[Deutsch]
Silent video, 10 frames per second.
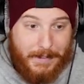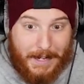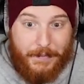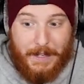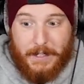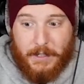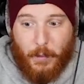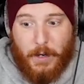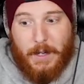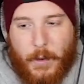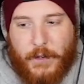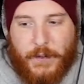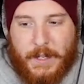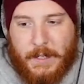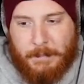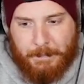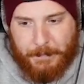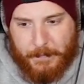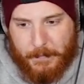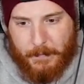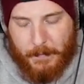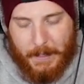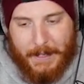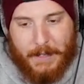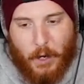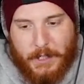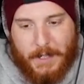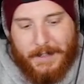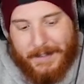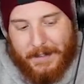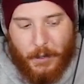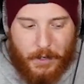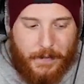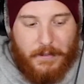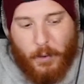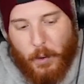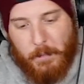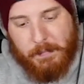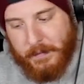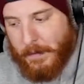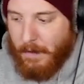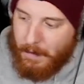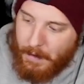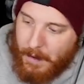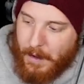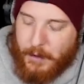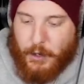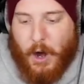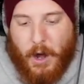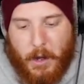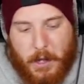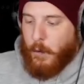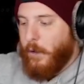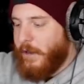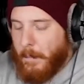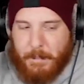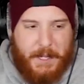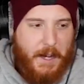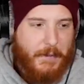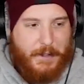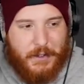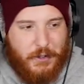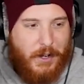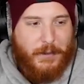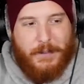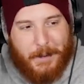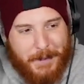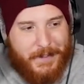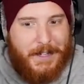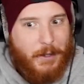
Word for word: sehr gefährliche Droge. Und ich finde, in Deutschland ist es irgendwie so, ja, unser Bier, wir sind stolz auf unser Bier, wir sind die